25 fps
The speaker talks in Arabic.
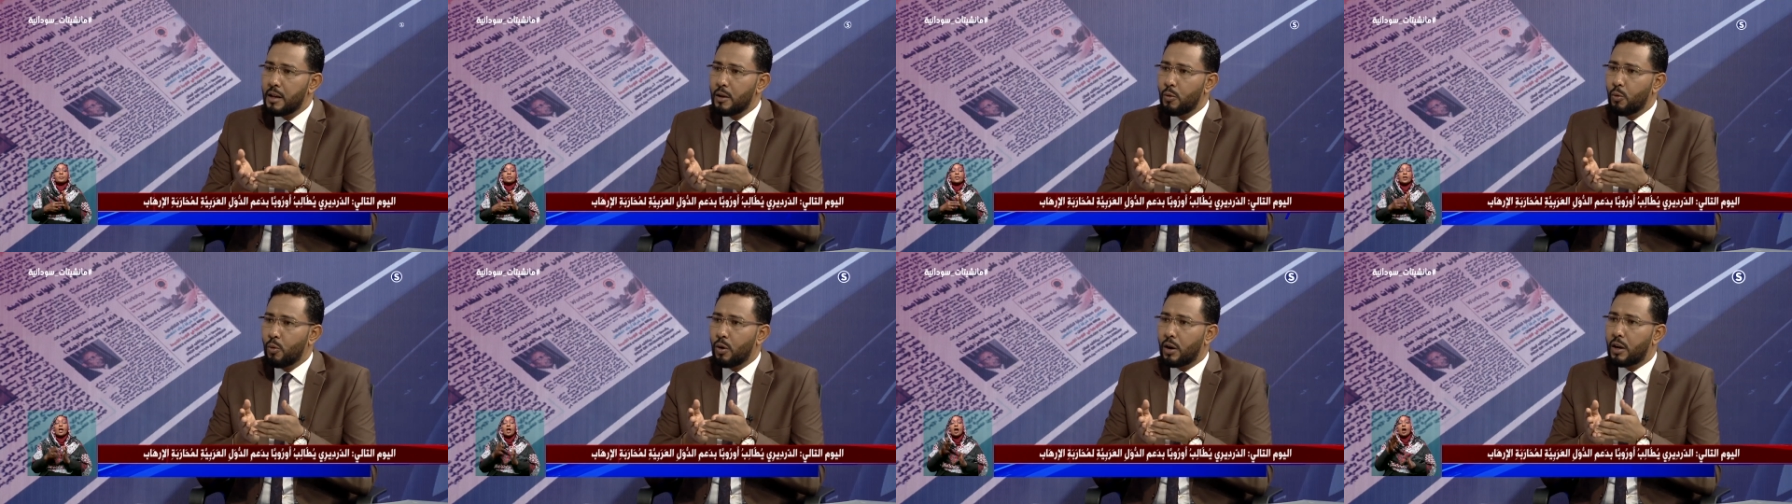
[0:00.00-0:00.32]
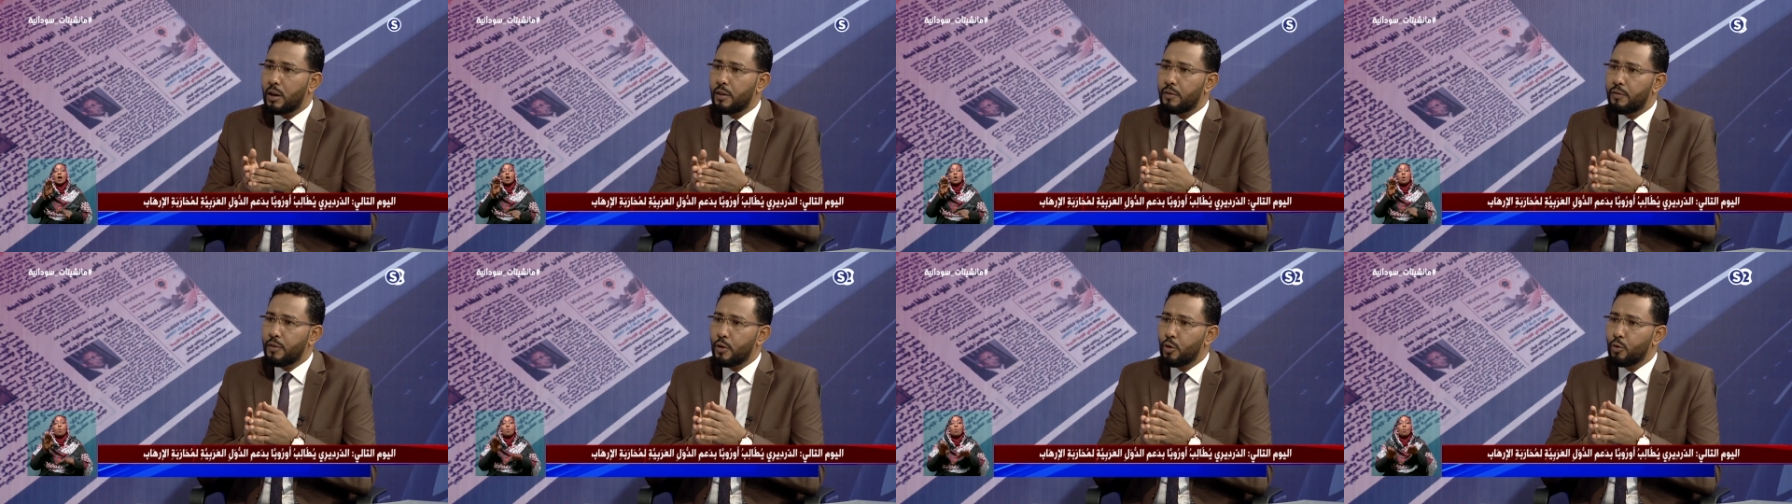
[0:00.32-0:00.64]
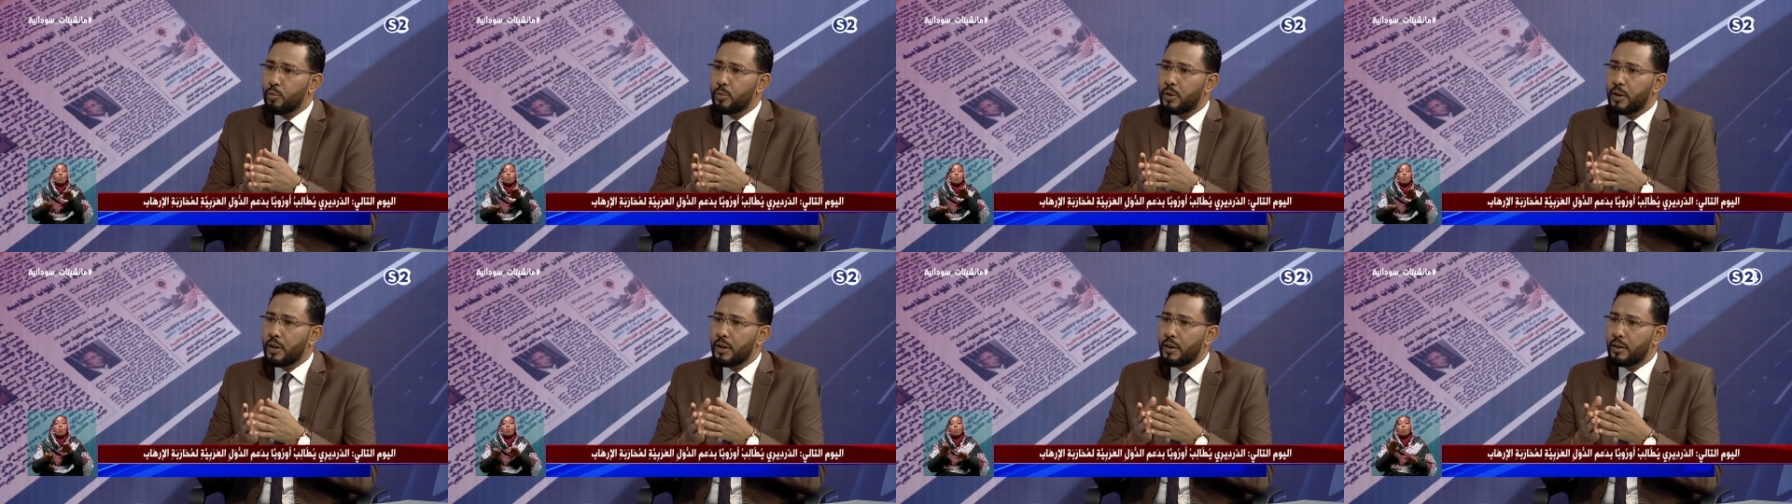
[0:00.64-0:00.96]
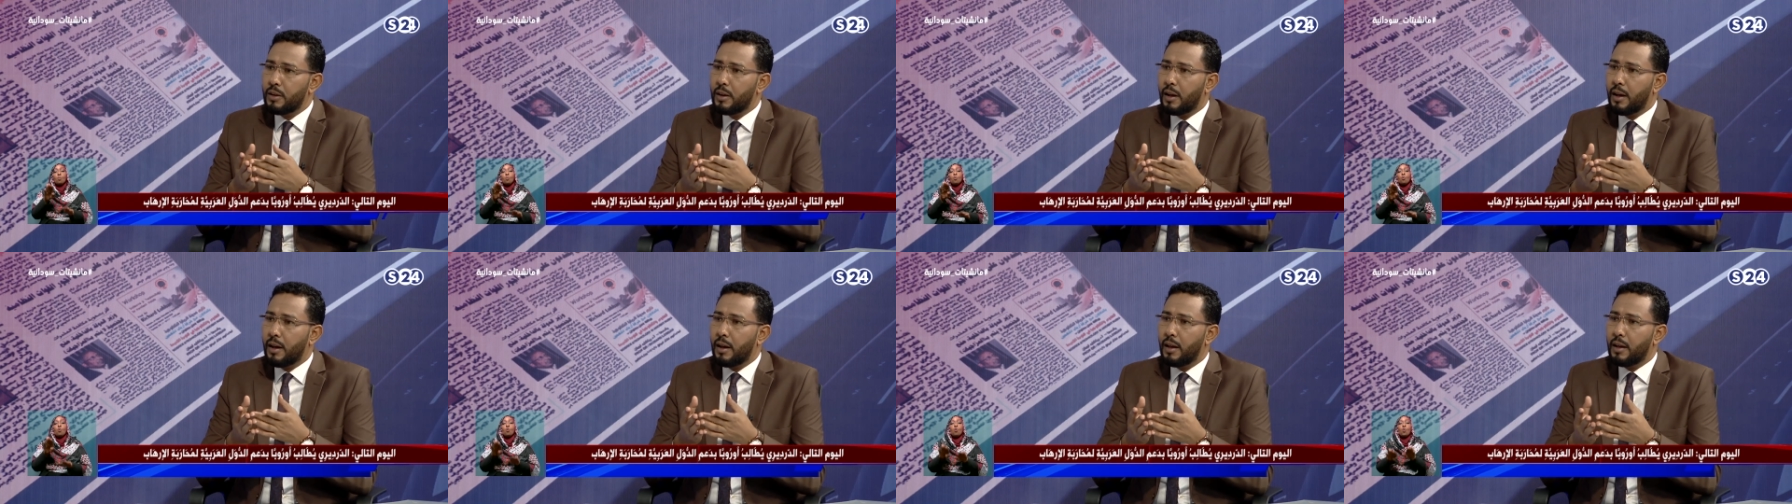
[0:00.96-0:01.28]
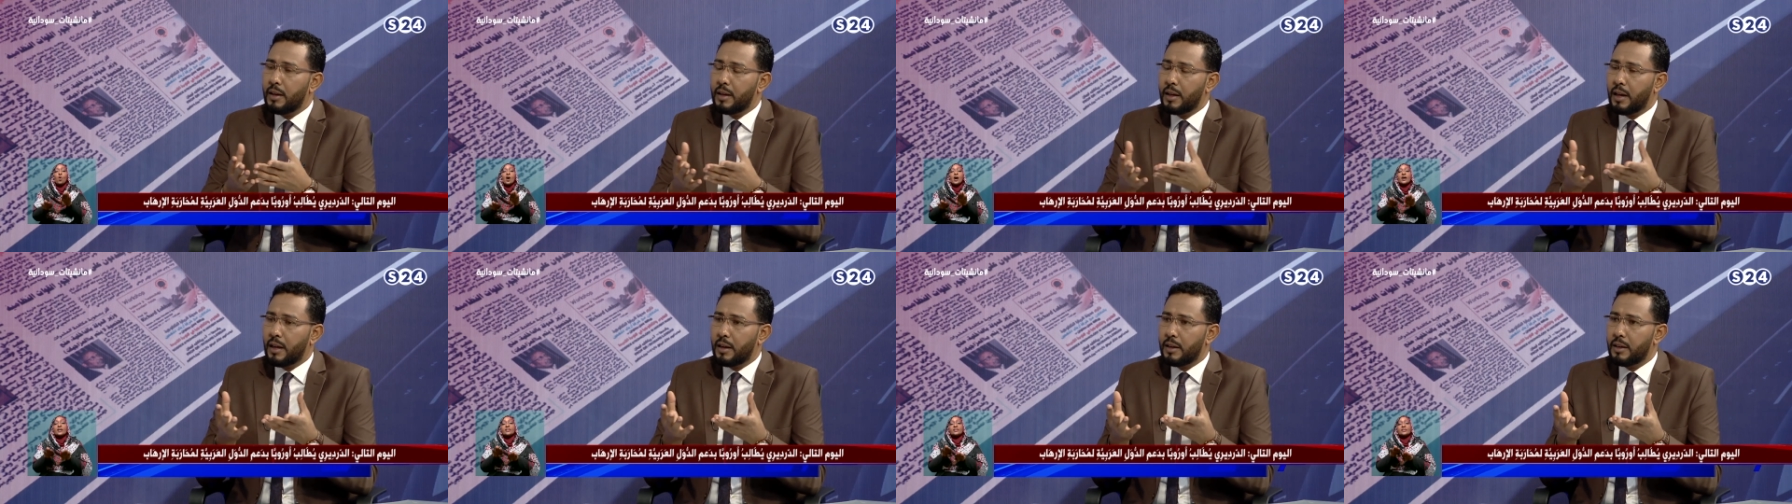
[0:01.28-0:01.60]
وكيف يمكن آه،
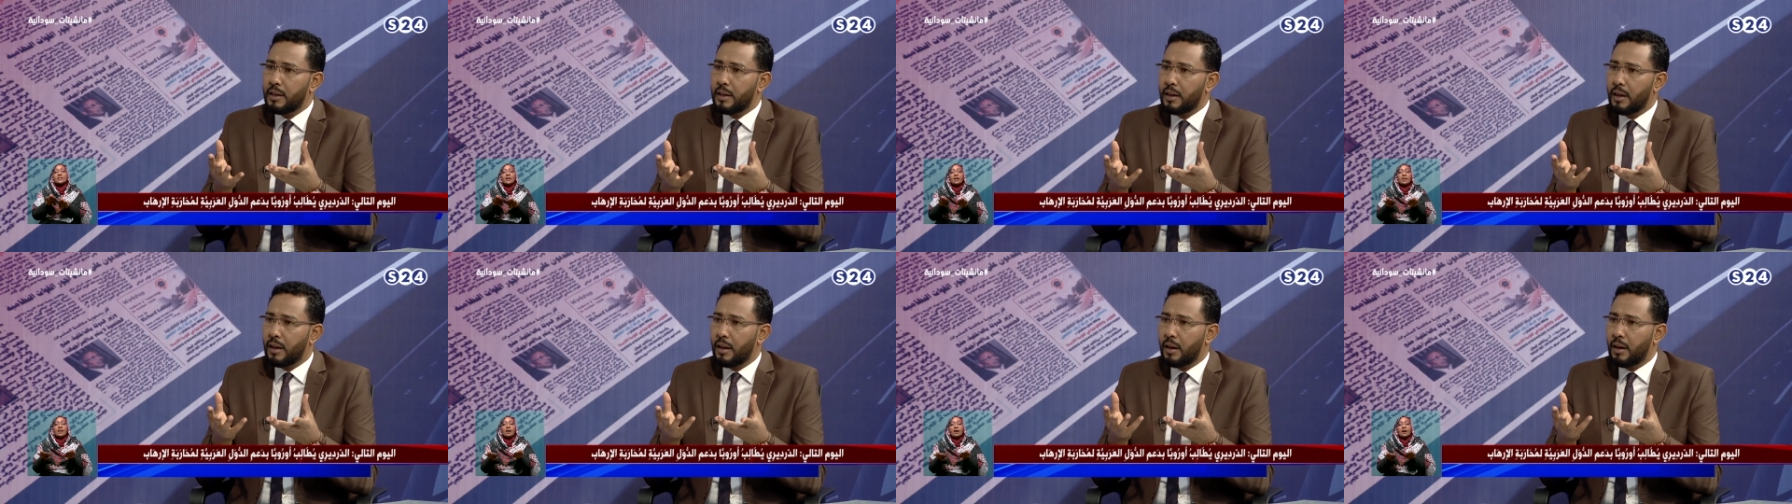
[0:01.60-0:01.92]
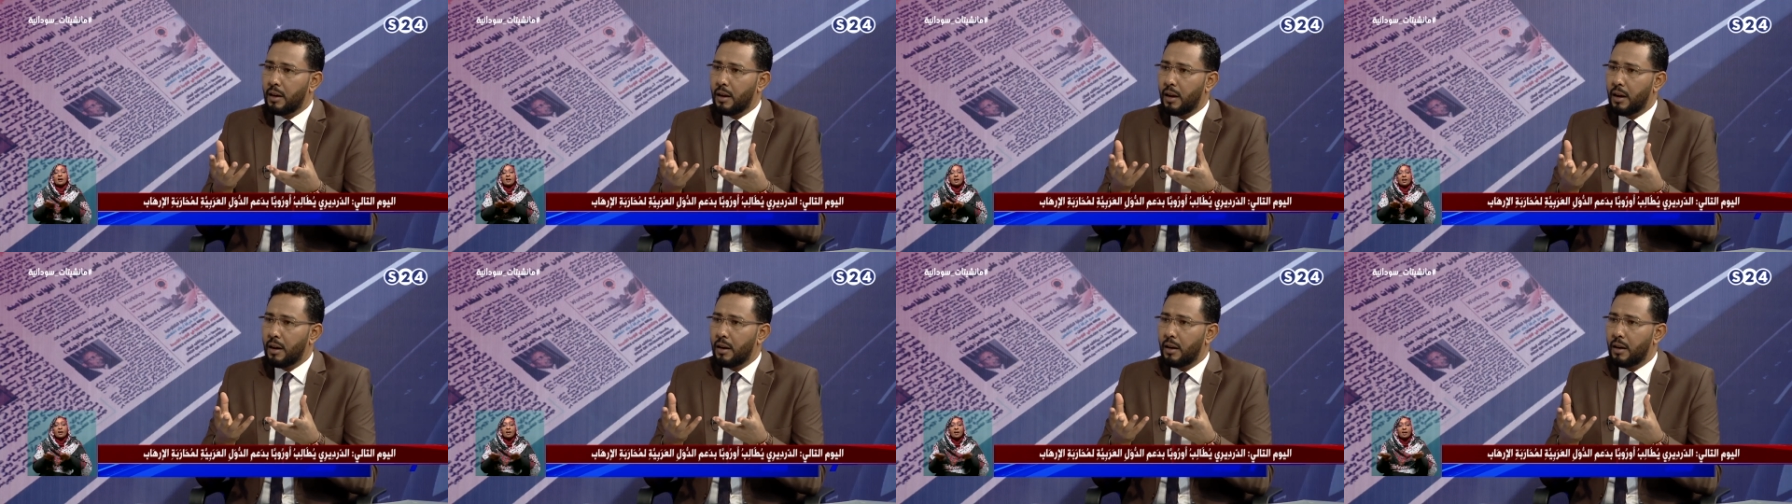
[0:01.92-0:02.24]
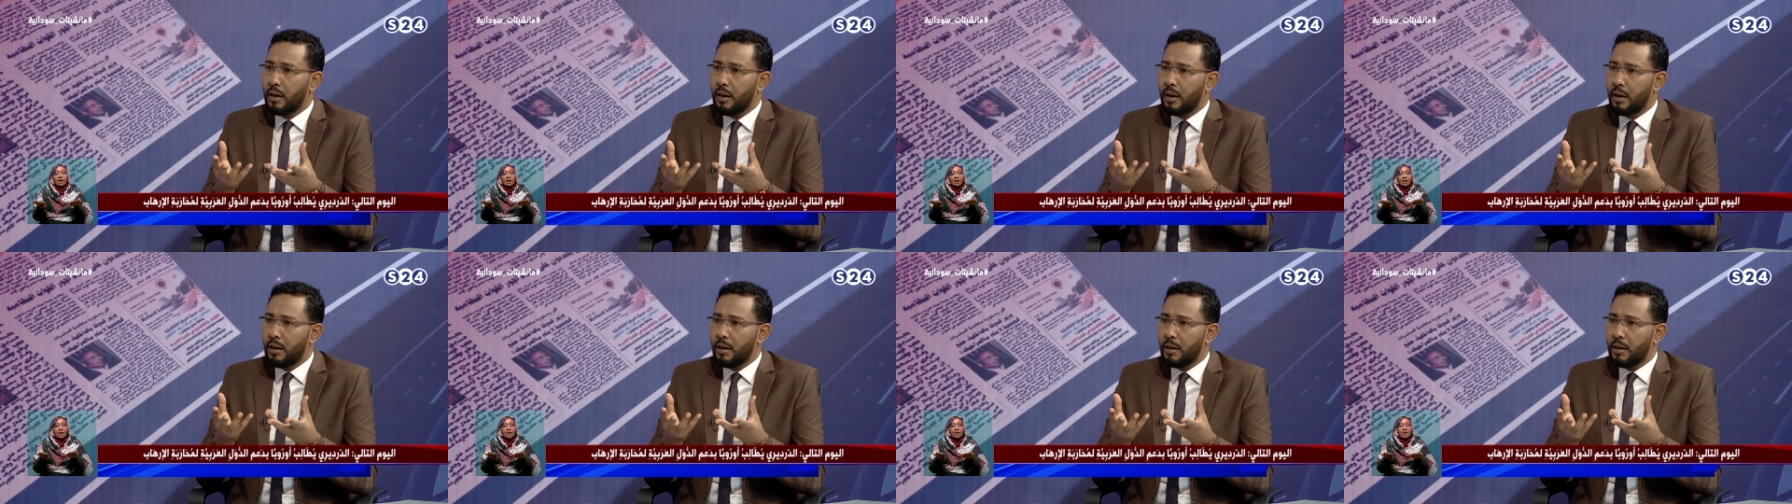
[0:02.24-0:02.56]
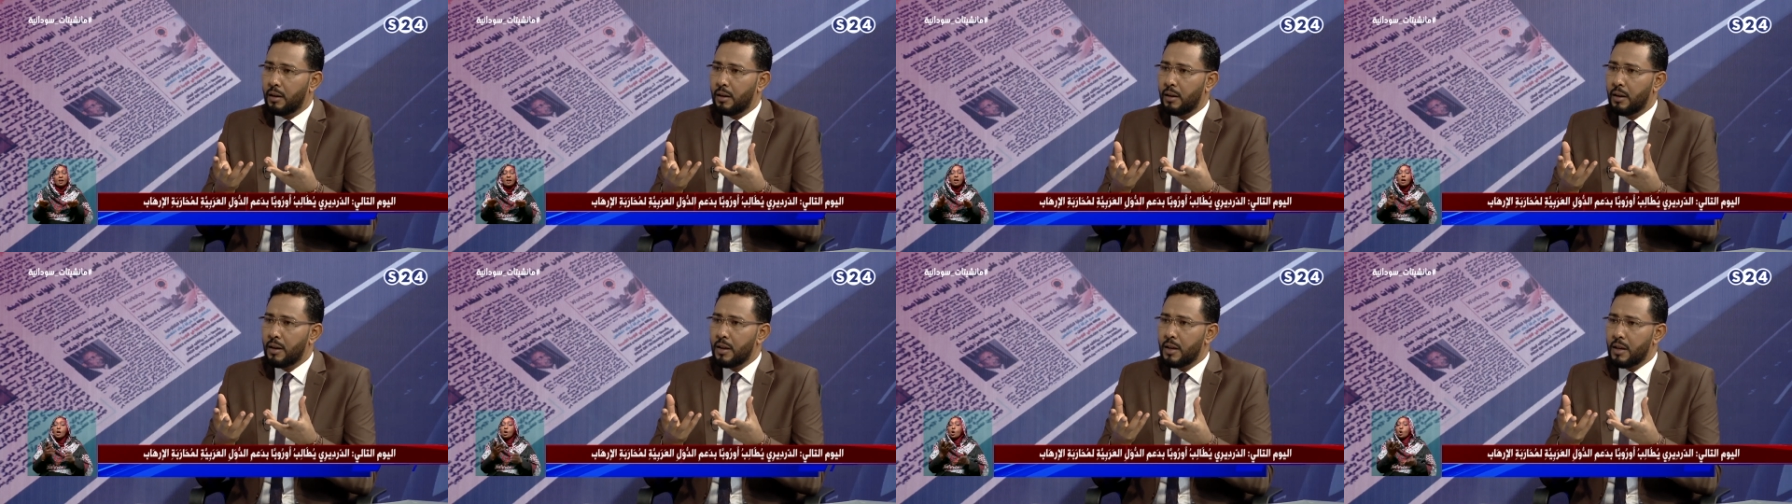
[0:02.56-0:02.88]
يعني ال ال ال